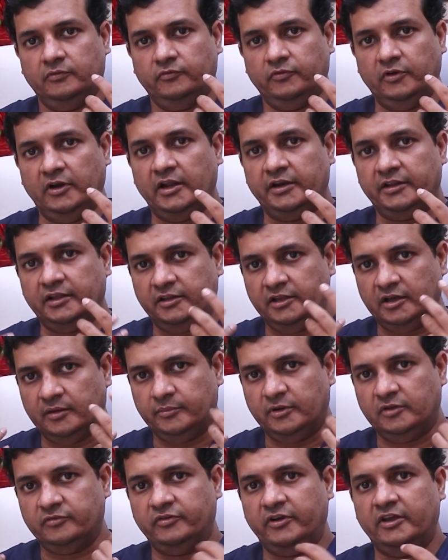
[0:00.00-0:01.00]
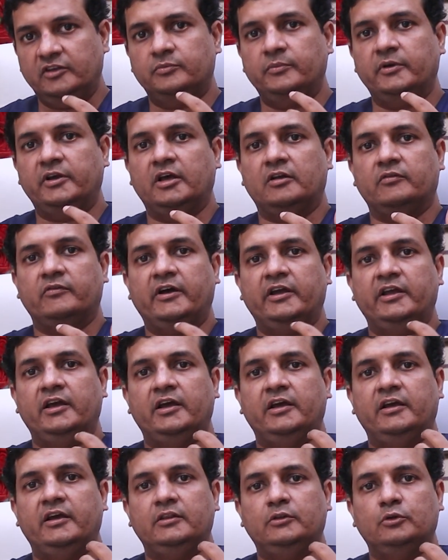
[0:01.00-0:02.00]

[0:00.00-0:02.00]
फिलर यदि हमने फेस में करवाया है